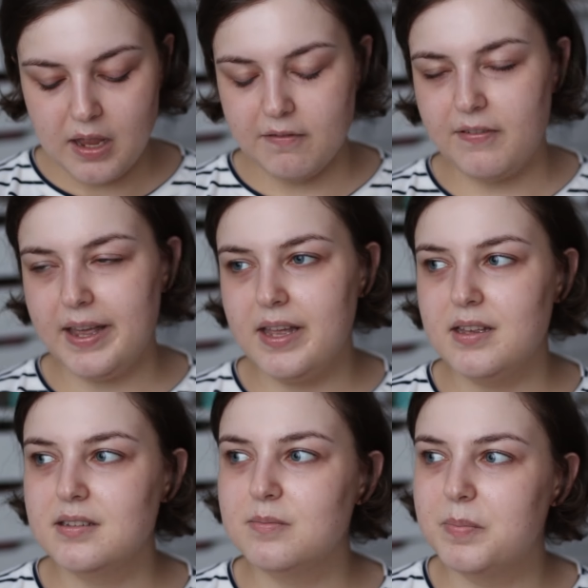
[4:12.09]

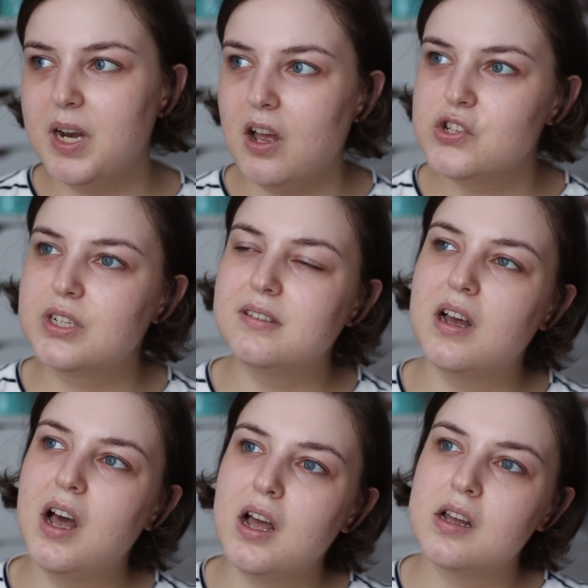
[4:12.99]
ve birazcık
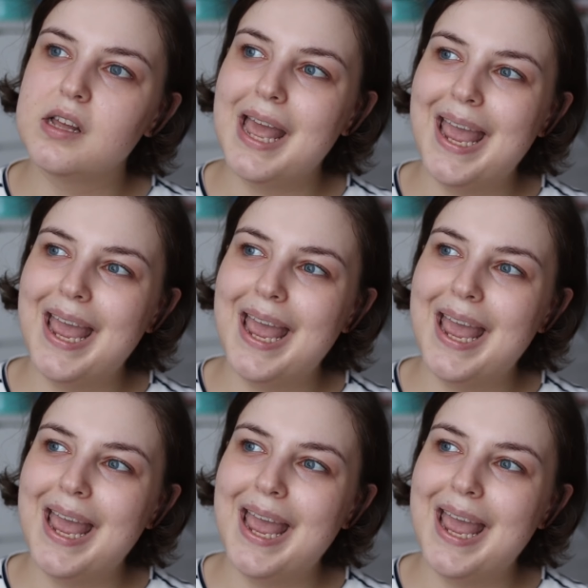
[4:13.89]
daha